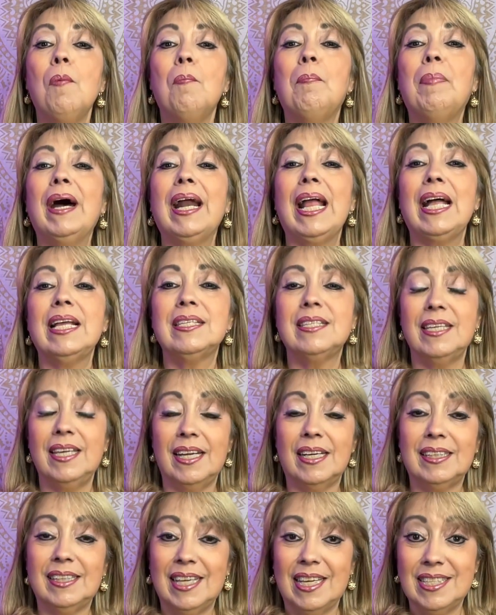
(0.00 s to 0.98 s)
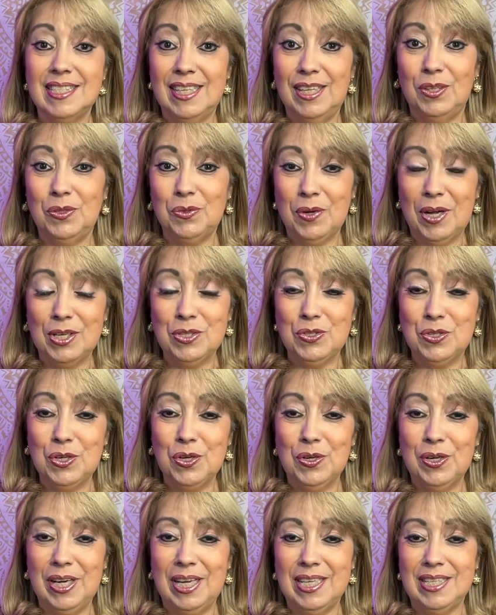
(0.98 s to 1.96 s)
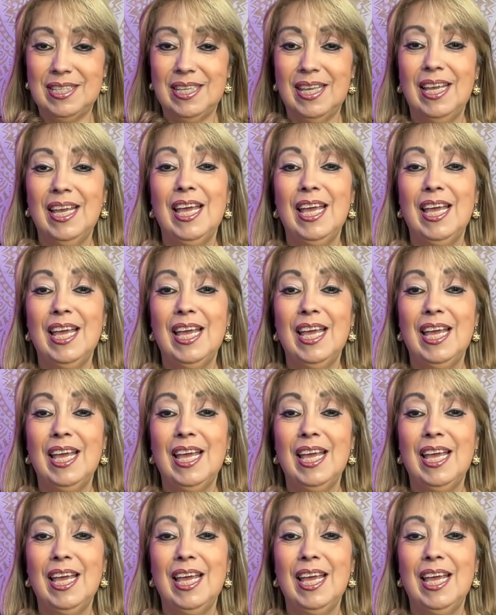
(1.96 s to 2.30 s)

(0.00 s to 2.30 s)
para ciertas situaciones.